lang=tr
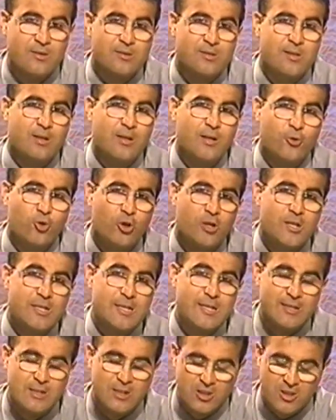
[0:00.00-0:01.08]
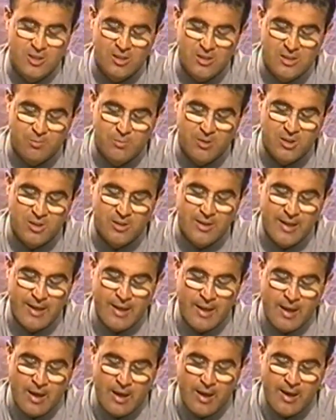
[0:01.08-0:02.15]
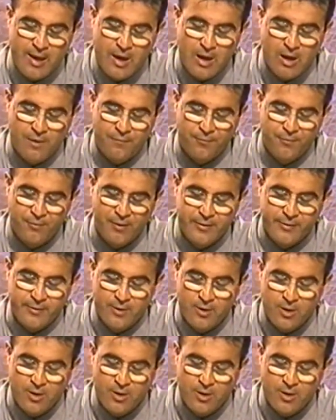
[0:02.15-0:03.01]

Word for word: Zarar göreceğiniz kişinin ismi içinde H harfi var.